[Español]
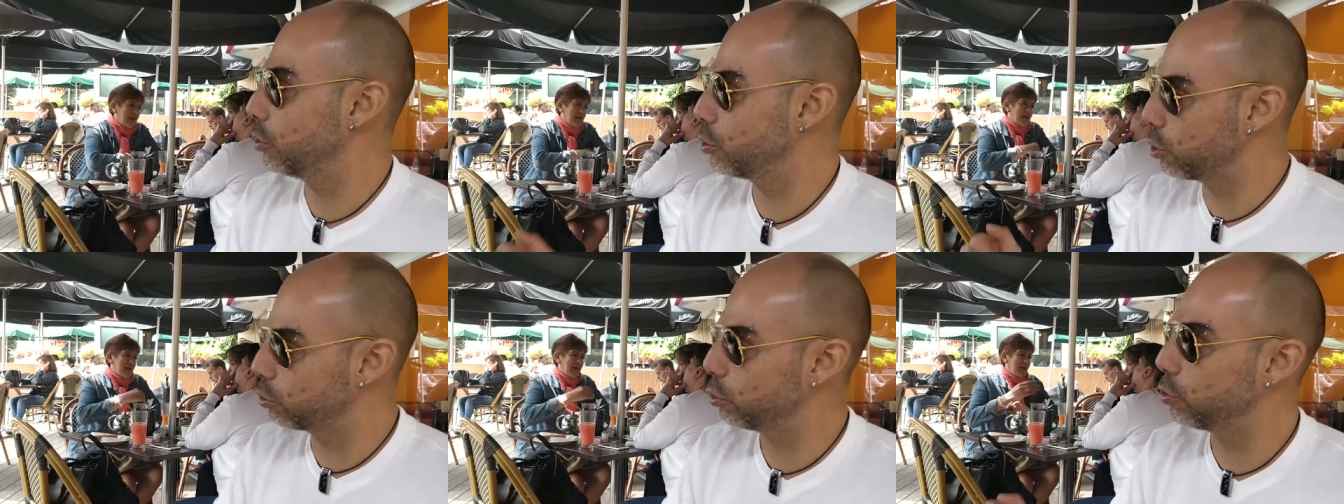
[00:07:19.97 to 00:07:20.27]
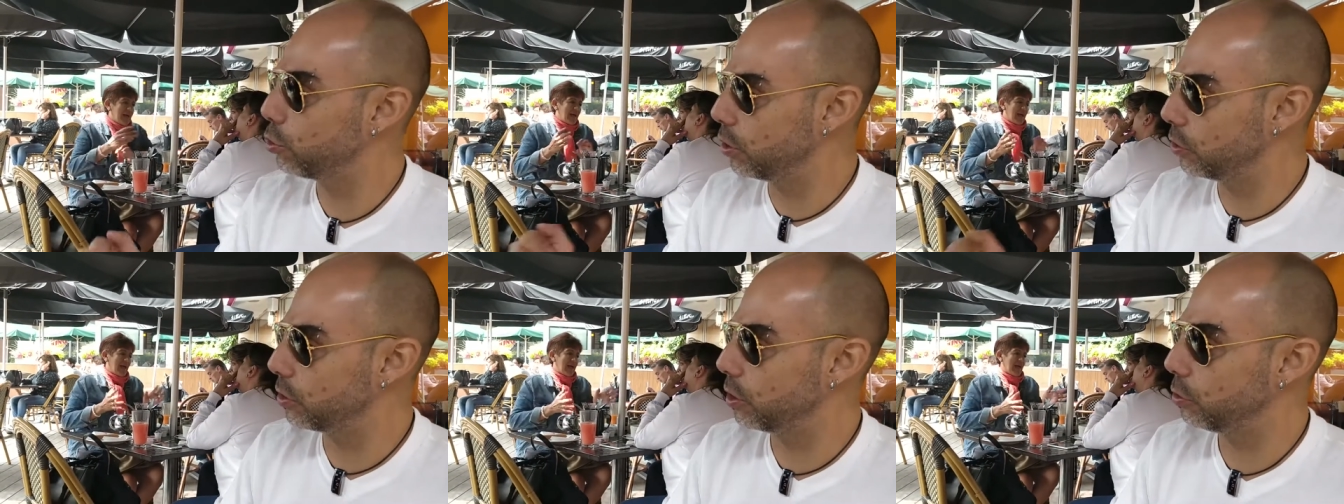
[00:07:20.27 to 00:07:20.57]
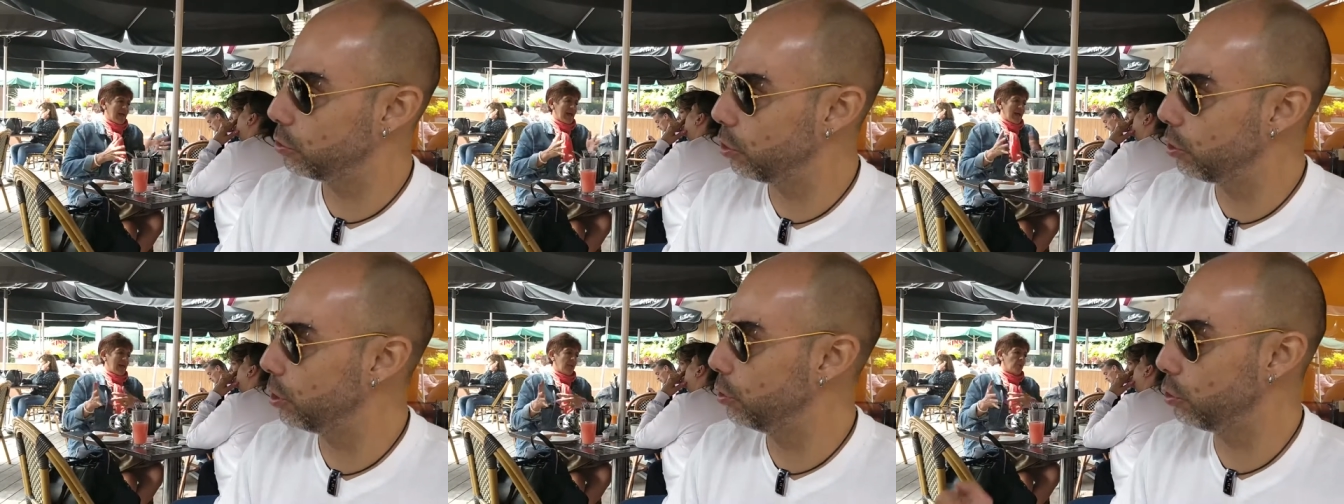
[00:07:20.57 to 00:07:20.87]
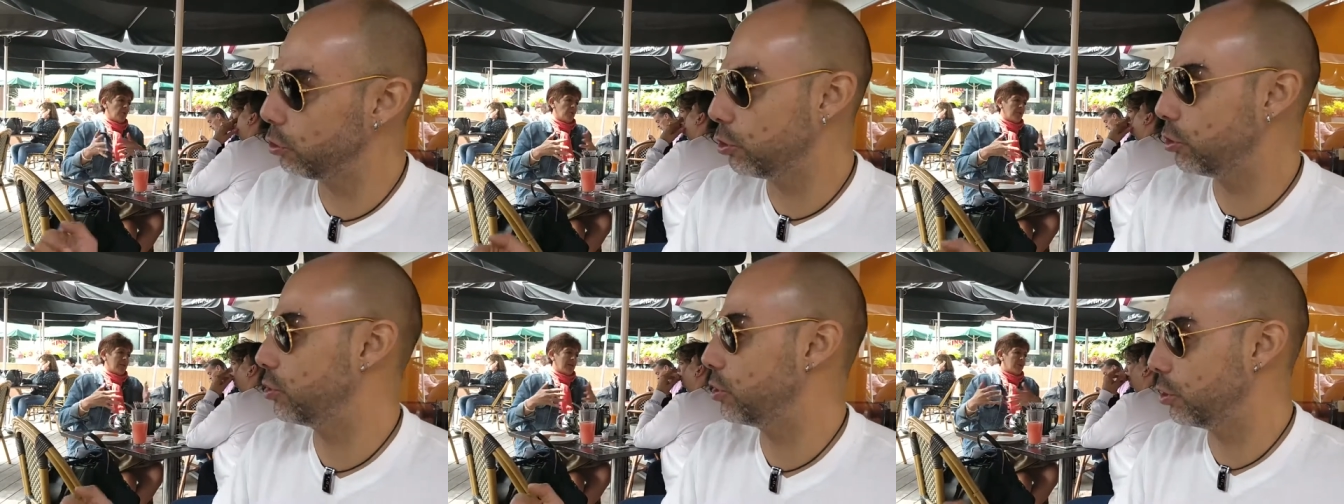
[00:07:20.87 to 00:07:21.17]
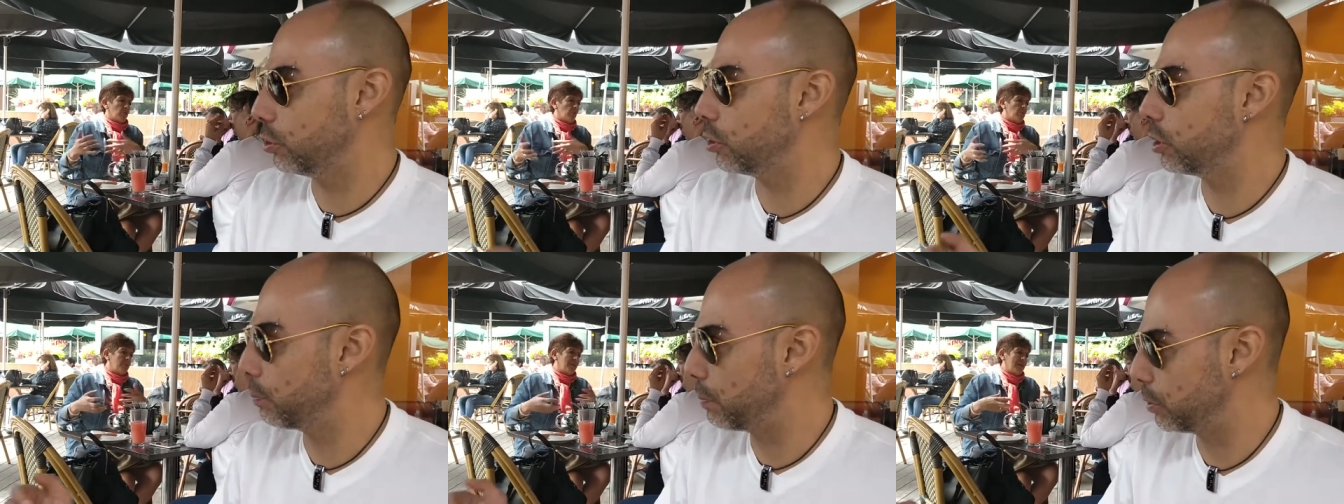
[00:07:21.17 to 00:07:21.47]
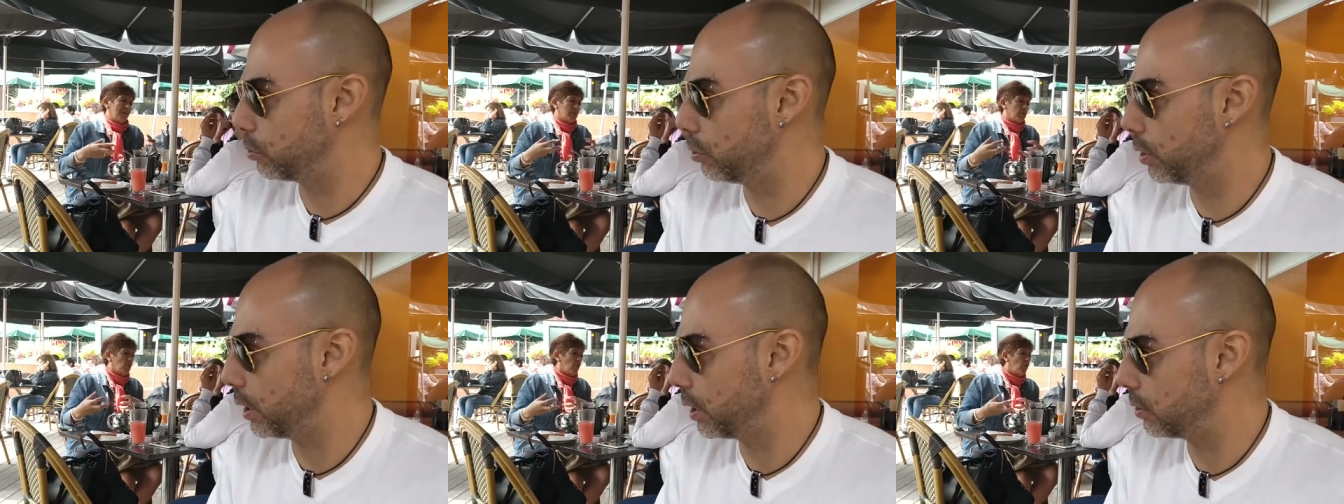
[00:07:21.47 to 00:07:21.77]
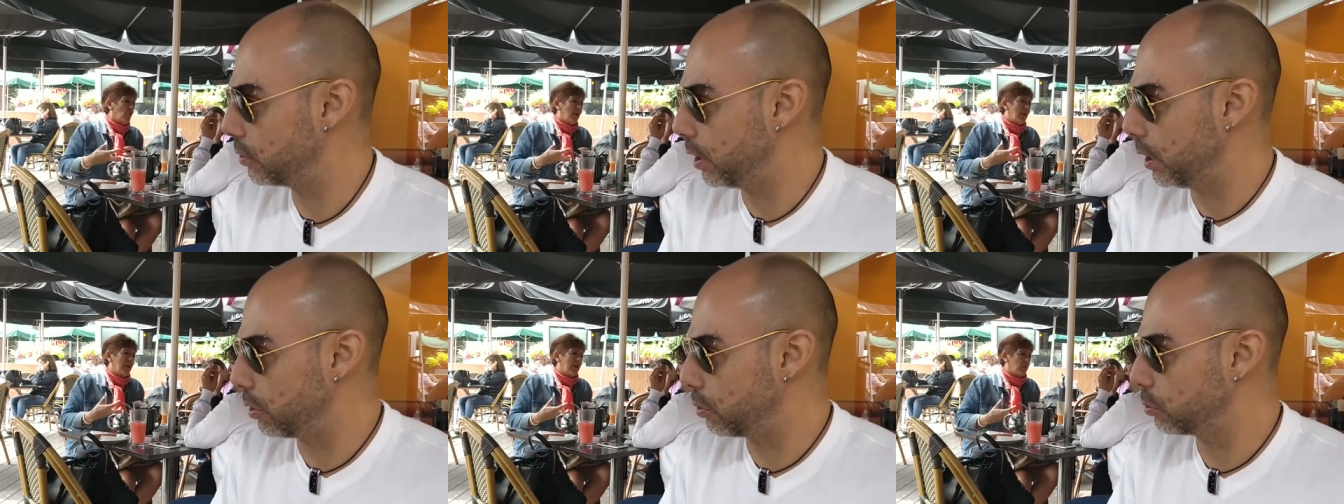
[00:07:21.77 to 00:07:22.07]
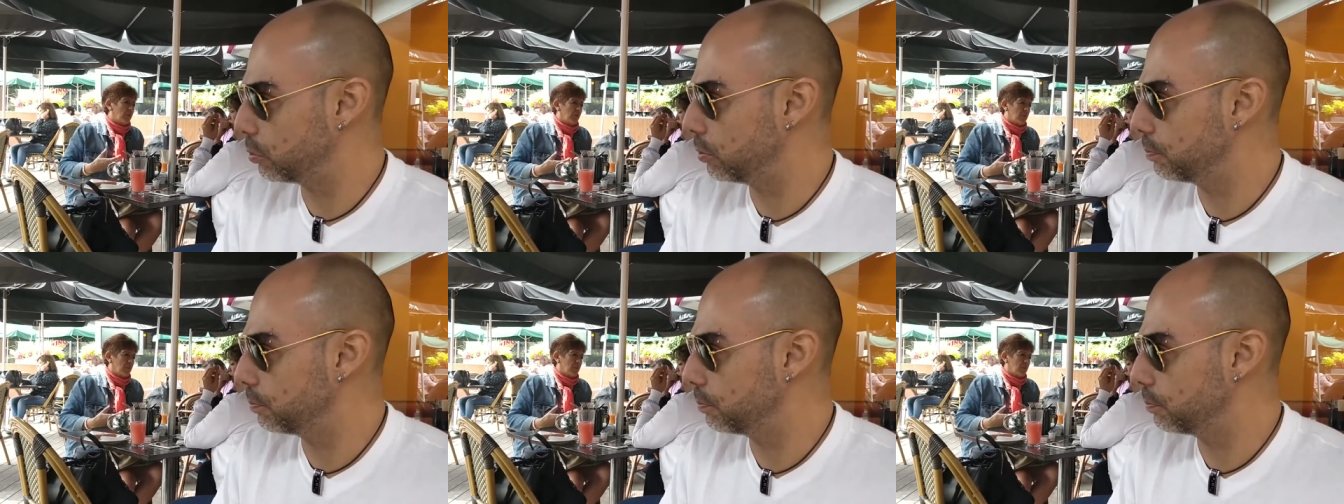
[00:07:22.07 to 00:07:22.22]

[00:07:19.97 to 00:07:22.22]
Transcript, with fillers: yo soy un escritor y no soy escritor de personajes negros.